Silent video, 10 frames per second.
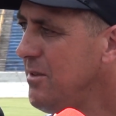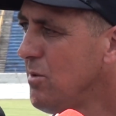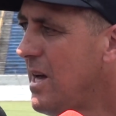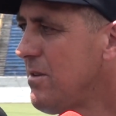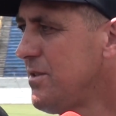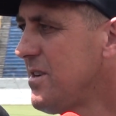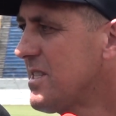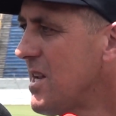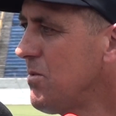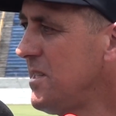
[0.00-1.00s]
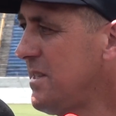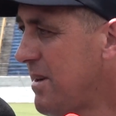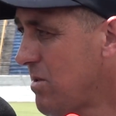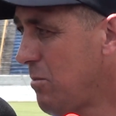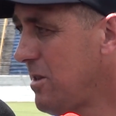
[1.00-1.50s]
anular o adversário quando ele
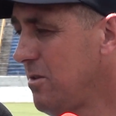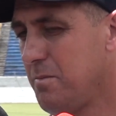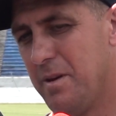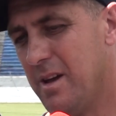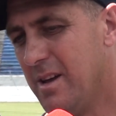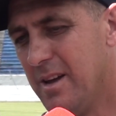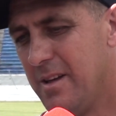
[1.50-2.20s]
tiver com a bola no pé.